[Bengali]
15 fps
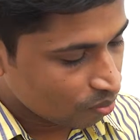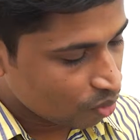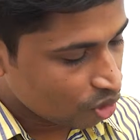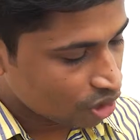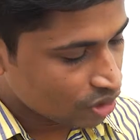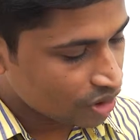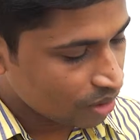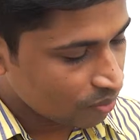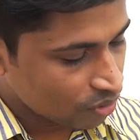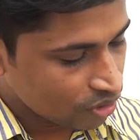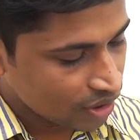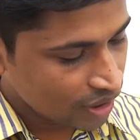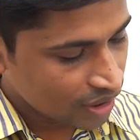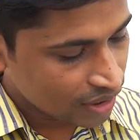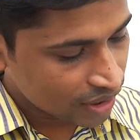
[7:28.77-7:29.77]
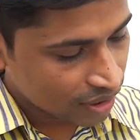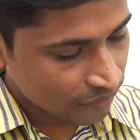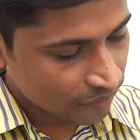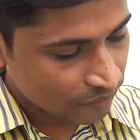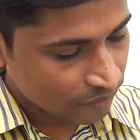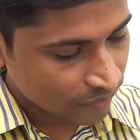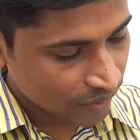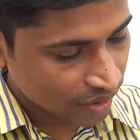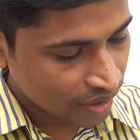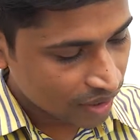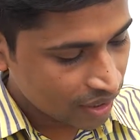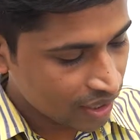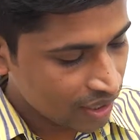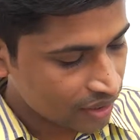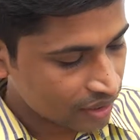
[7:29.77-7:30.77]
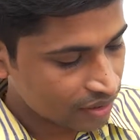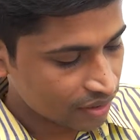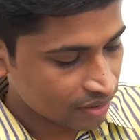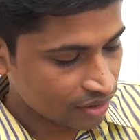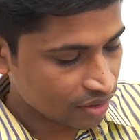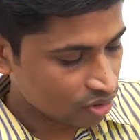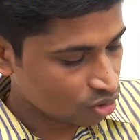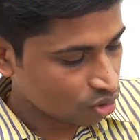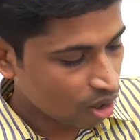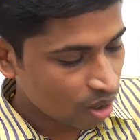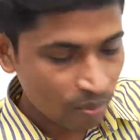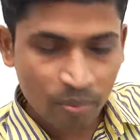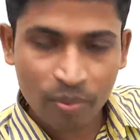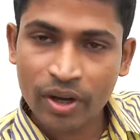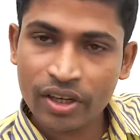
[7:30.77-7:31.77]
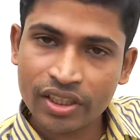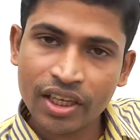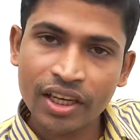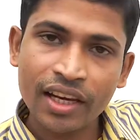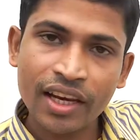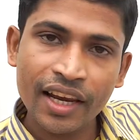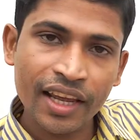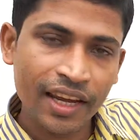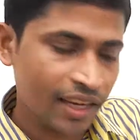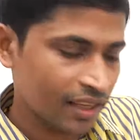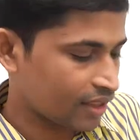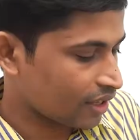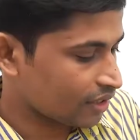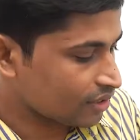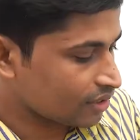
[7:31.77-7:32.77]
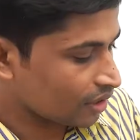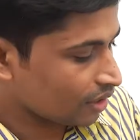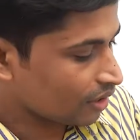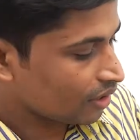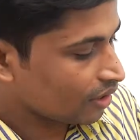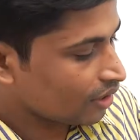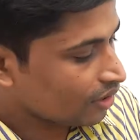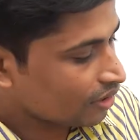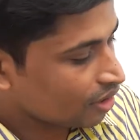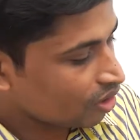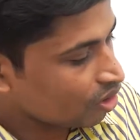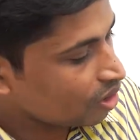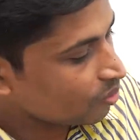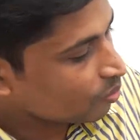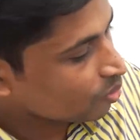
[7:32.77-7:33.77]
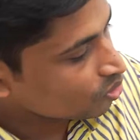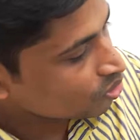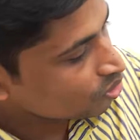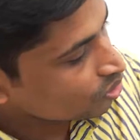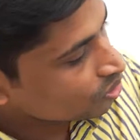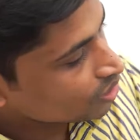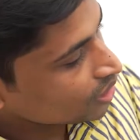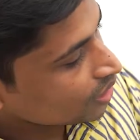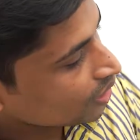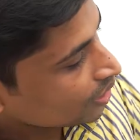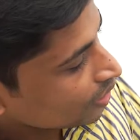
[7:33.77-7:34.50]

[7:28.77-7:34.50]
বক্সের মধ্যে এটা এটে যাচ্ছে সব পাশে লেগে থাকছে তাহলে প্রশ্ন হচ্ছে